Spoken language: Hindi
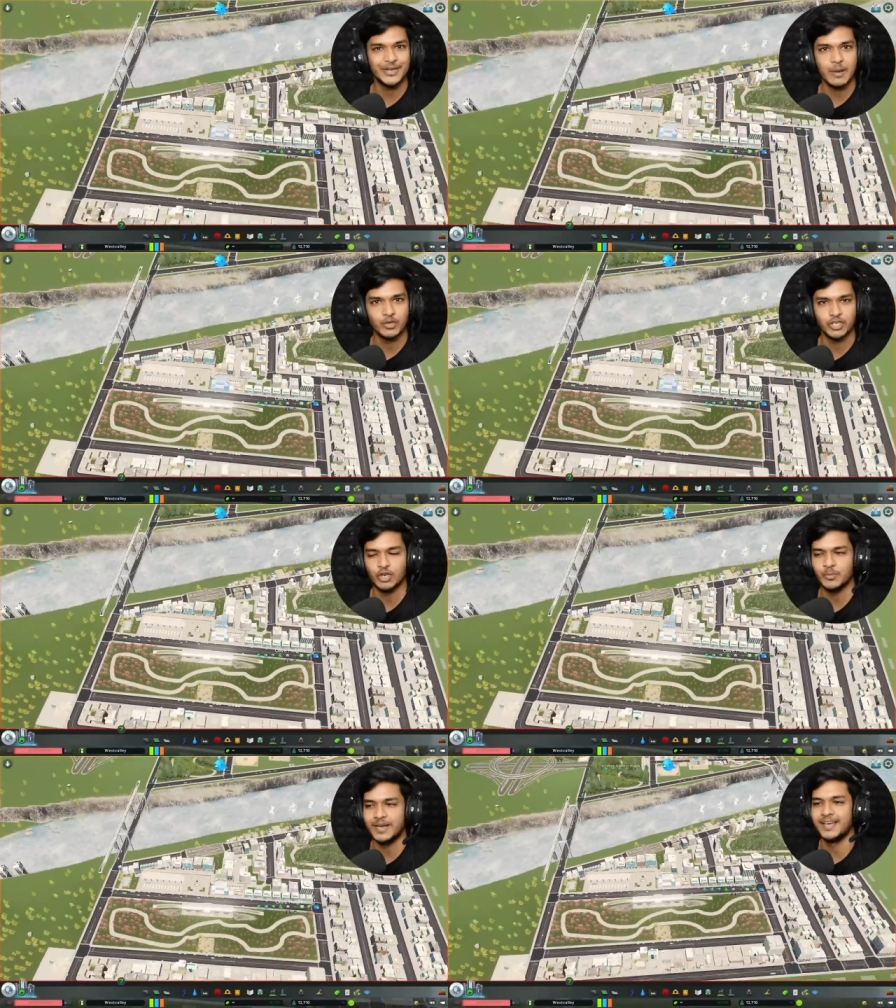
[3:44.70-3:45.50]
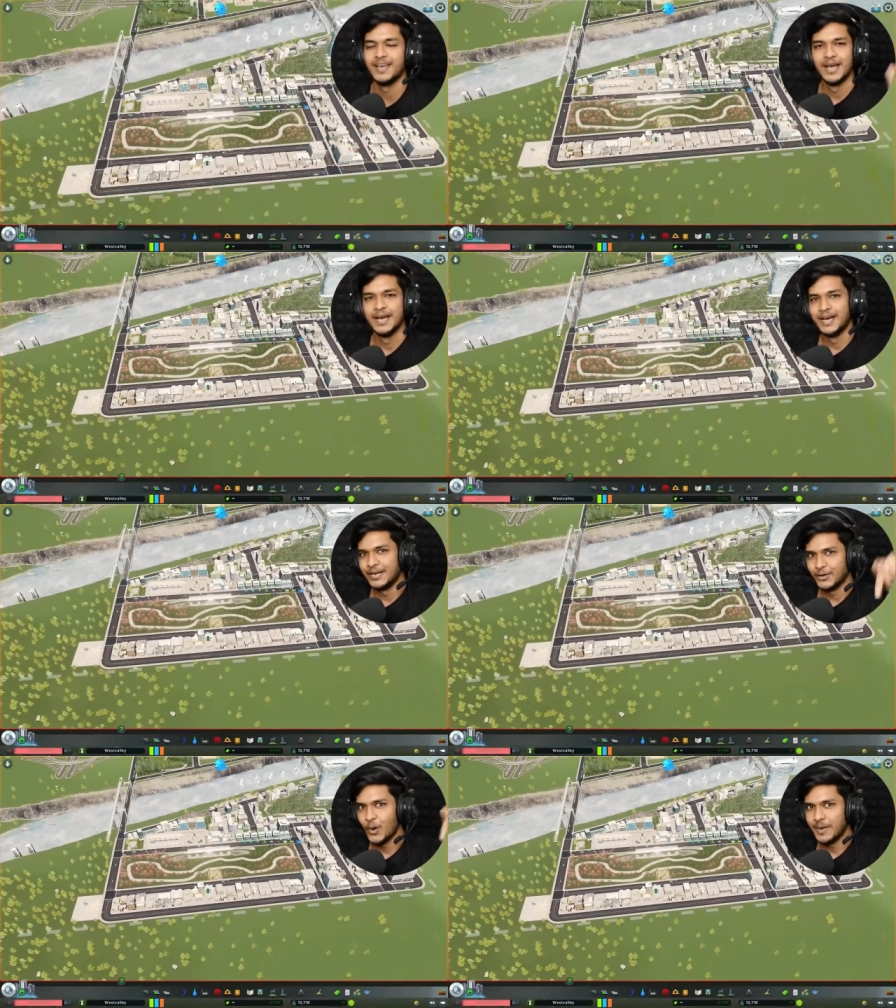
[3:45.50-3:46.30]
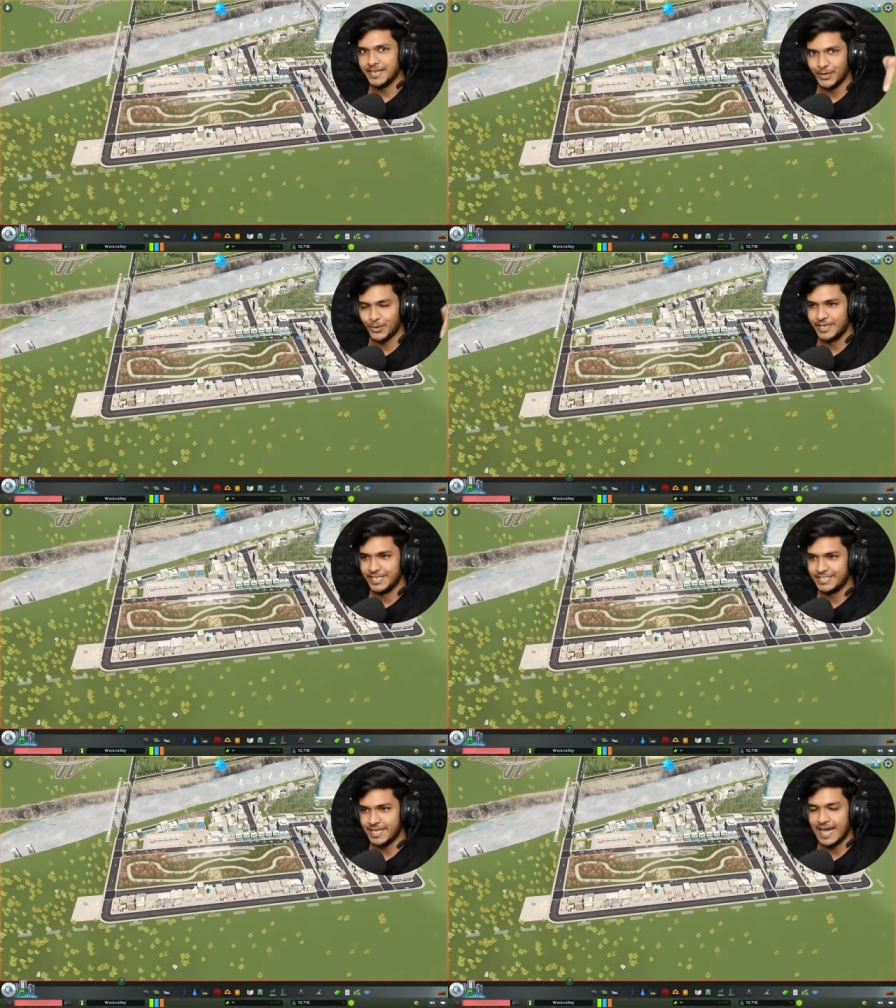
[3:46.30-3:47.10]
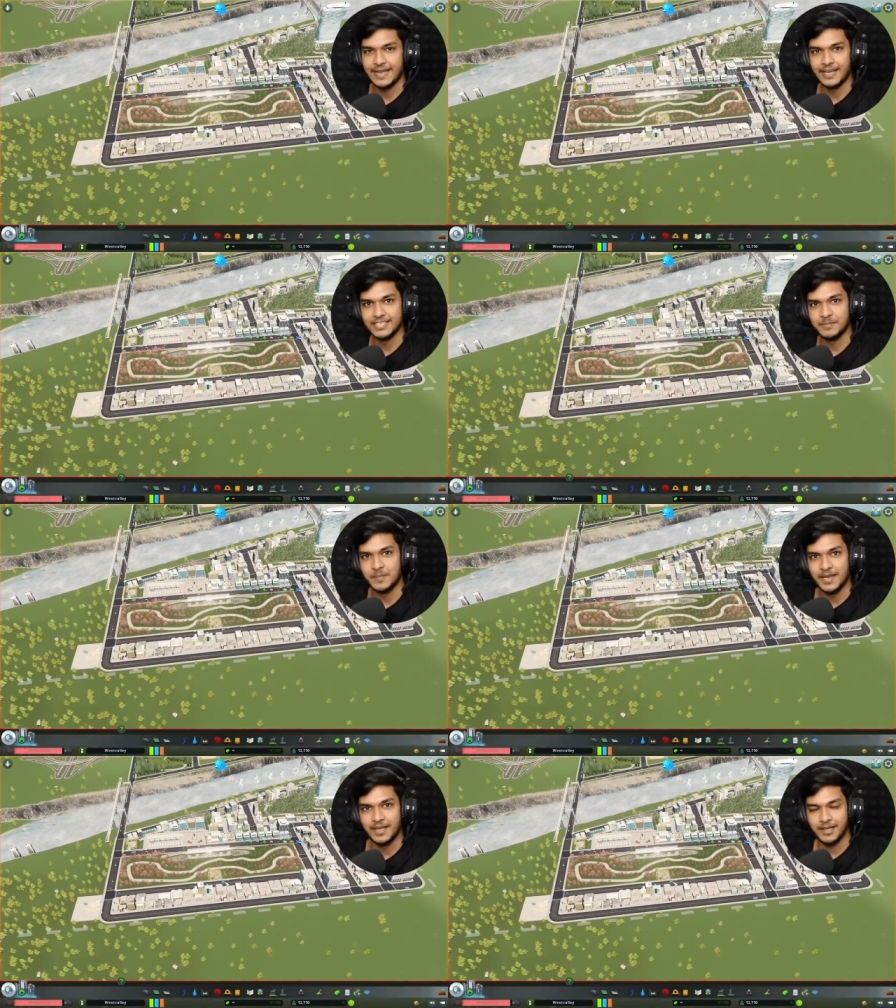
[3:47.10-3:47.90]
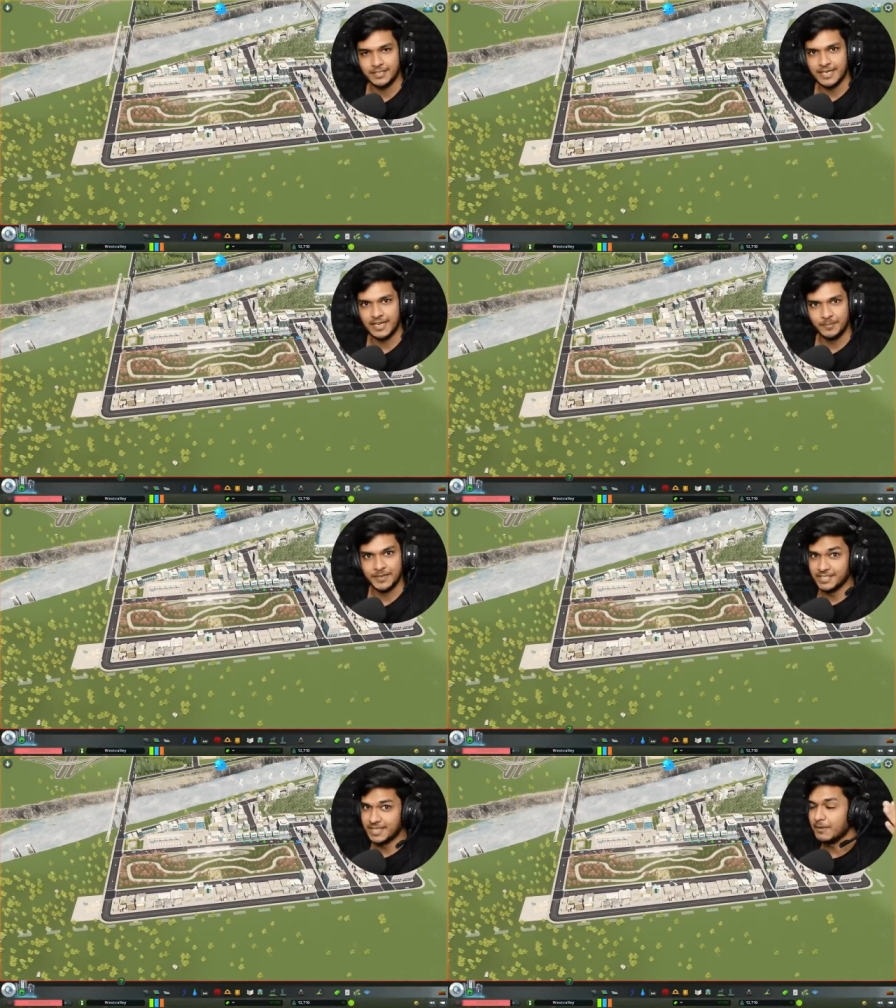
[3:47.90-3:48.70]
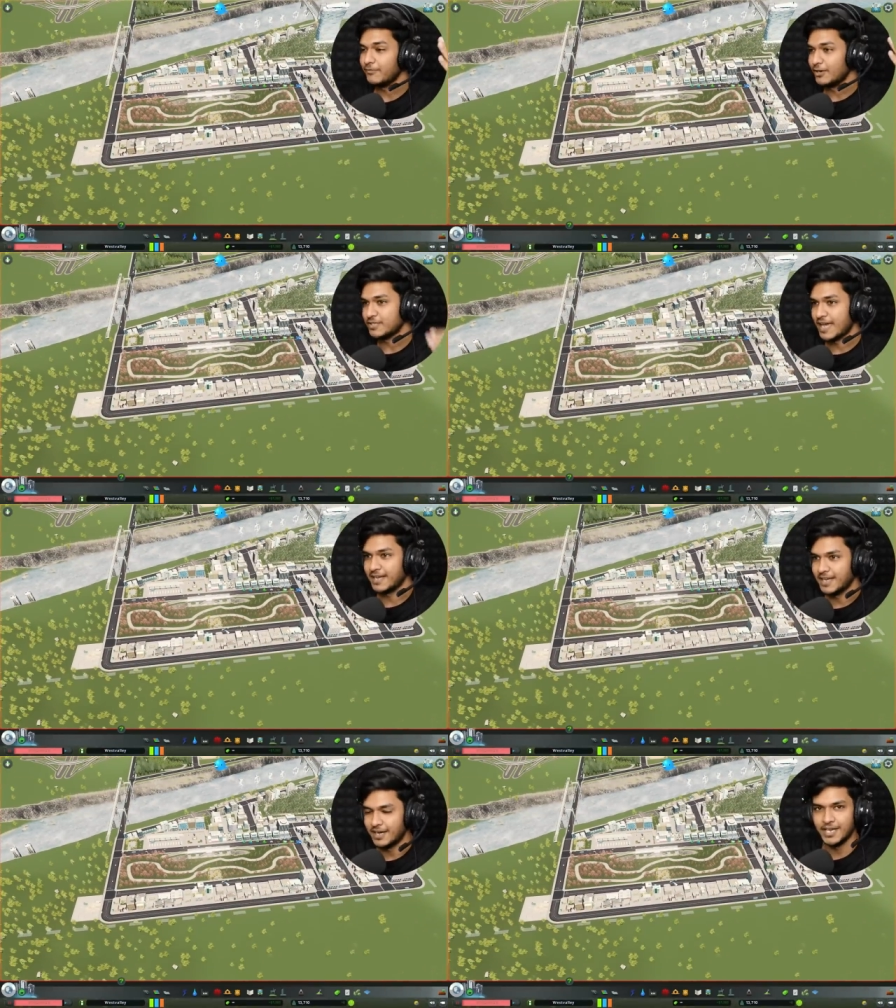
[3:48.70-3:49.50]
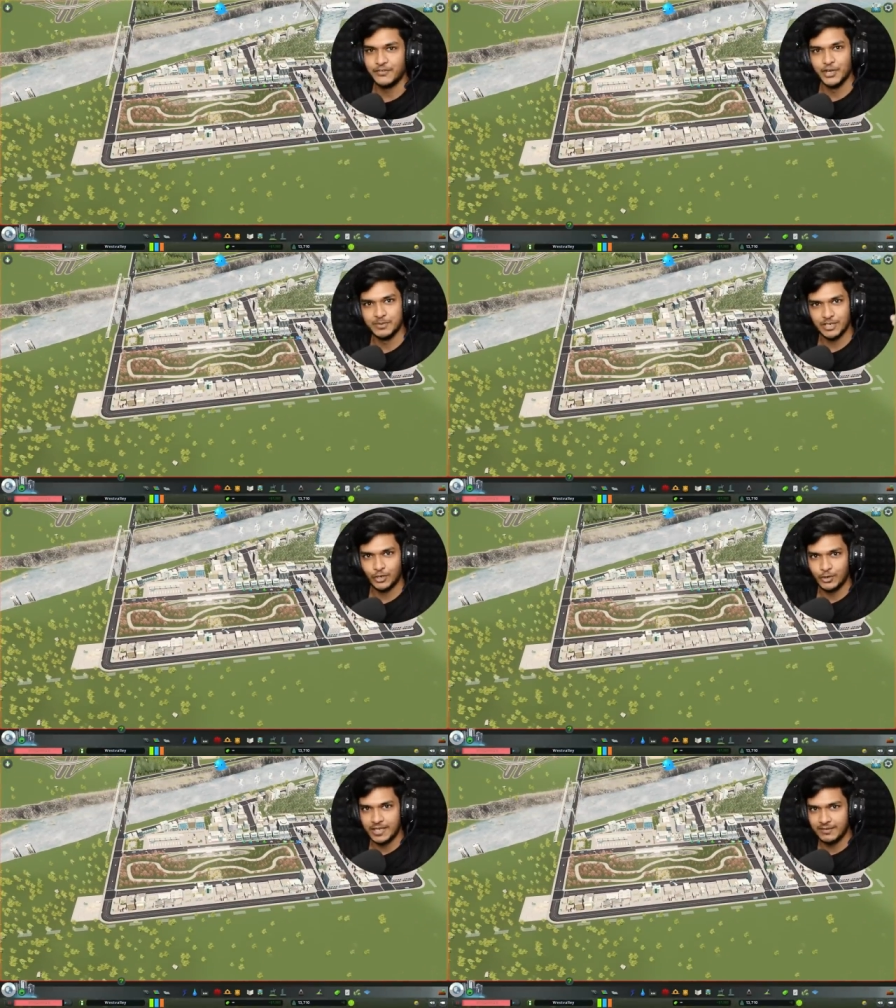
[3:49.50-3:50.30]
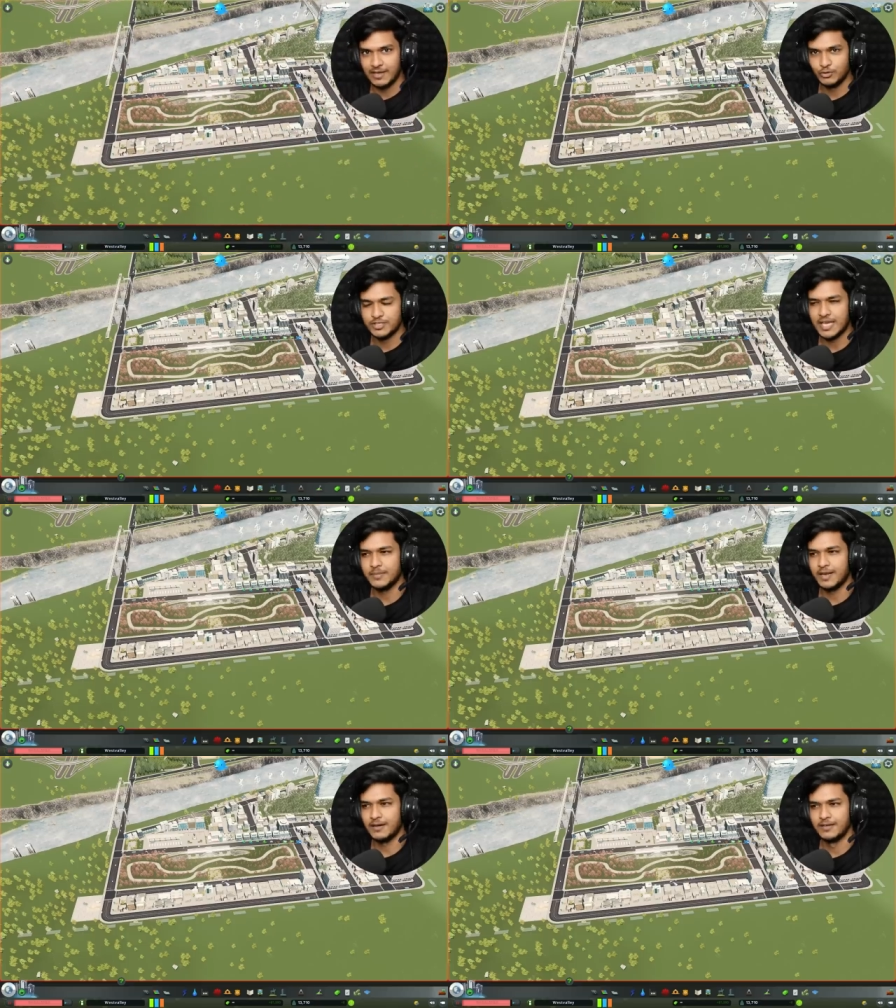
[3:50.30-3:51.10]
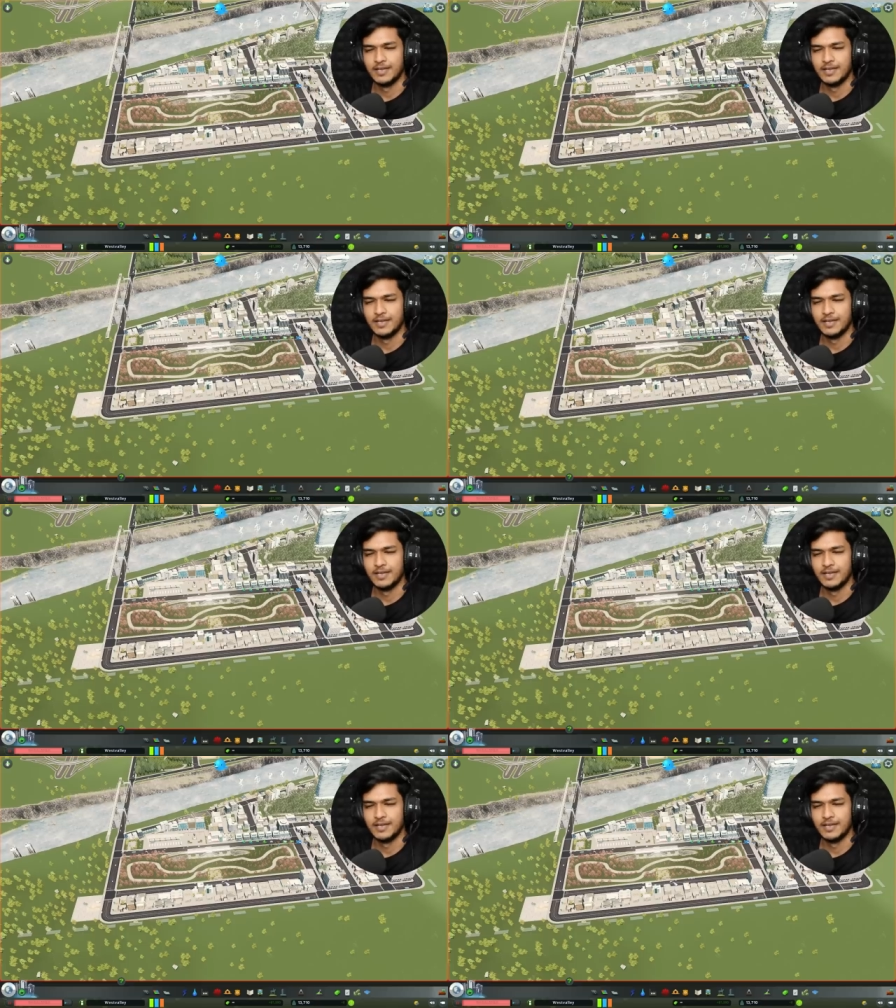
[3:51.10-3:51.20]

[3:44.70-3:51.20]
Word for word: चाहते हो आपको शॉर्ट आउट मिले कमेंट करो नीचे एंड आज से मैं मेरे चैनल पे जितने भी वीडियोस आएंगे हर एक वीडियो में शॉर्ट आउट देने वाला हूँ चाहे मेरा